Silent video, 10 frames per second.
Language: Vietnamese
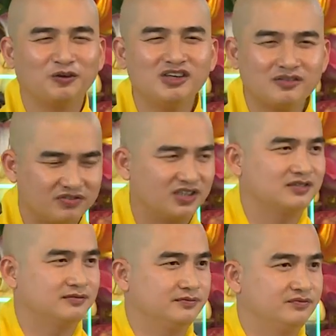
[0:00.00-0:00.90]
của đức phật
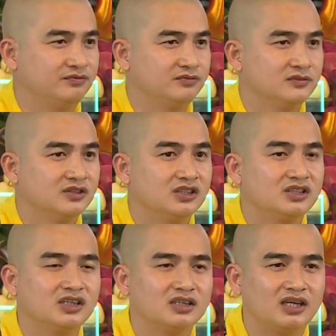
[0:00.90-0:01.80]

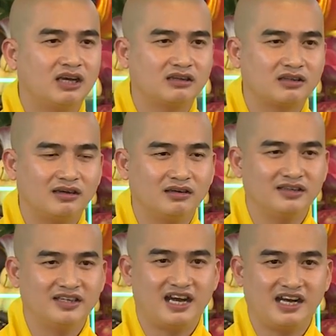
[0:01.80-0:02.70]
tức là
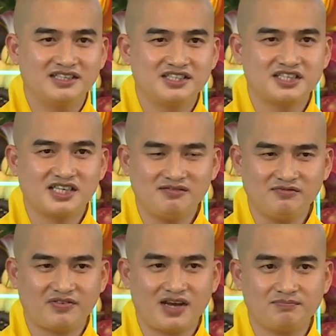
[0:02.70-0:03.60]
thời đại
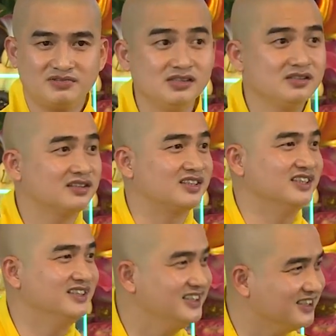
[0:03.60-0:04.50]
chánh pháp hưng
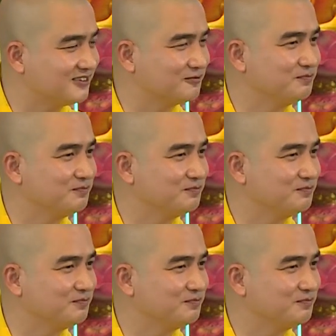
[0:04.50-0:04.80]
thịnh nhất